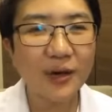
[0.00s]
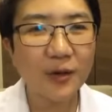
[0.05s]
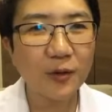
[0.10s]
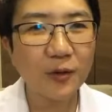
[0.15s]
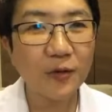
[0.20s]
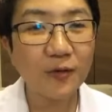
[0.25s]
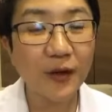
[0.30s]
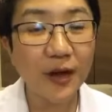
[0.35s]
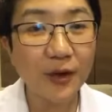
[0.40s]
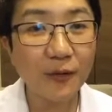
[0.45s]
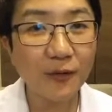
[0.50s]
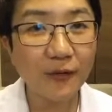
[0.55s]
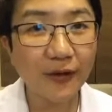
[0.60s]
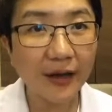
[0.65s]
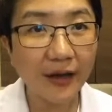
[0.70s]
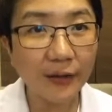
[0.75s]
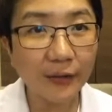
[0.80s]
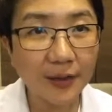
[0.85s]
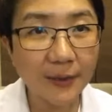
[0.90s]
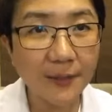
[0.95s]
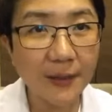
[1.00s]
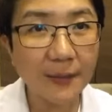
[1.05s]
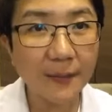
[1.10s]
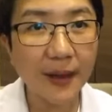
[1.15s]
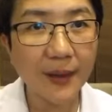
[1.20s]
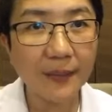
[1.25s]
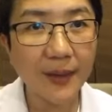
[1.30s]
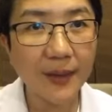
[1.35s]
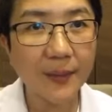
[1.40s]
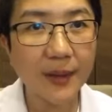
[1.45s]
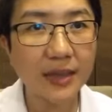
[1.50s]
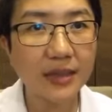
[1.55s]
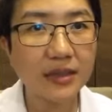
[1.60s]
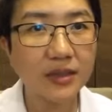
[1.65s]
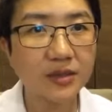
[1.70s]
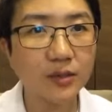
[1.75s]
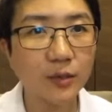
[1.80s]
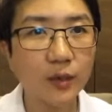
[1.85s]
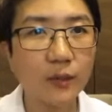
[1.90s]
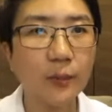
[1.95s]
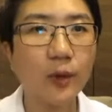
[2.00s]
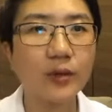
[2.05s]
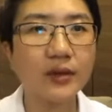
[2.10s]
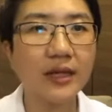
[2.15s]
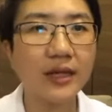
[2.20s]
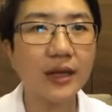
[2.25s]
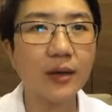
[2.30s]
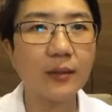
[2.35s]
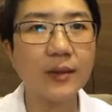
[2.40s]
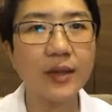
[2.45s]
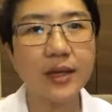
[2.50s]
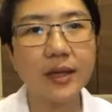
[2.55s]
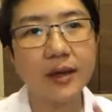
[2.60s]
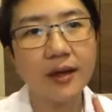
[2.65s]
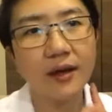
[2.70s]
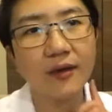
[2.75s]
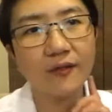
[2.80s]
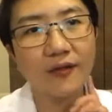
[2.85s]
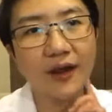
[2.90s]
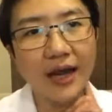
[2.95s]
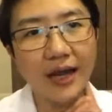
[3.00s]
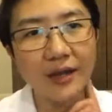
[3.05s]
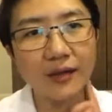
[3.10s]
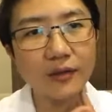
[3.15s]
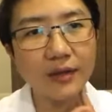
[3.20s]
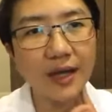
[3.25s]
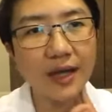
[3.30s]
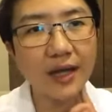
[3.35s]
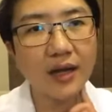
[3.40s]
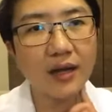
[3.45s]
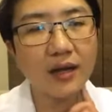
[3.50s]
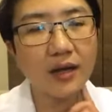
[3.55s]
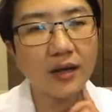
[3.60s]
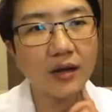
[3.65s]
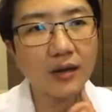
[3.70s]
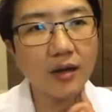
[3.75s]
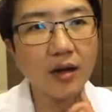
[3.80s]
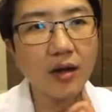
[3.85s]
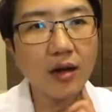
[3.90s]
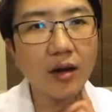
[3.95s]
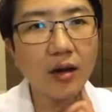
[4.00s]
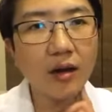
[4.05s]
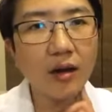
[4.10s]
คุณไฝไฟหูที่เปลี่ยนแปลงไปหมายถึงสมมติปกติเรามีไฟตรงเนี้ยก็